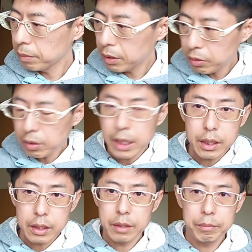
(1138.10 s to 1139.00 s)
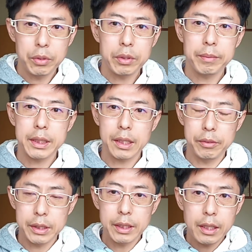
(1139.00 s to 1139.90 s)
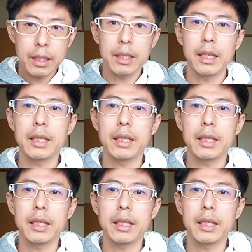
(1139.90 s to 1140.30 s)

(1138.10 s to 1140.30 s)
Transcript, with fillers: まあ、ちょっと話戻しますけど、全体的な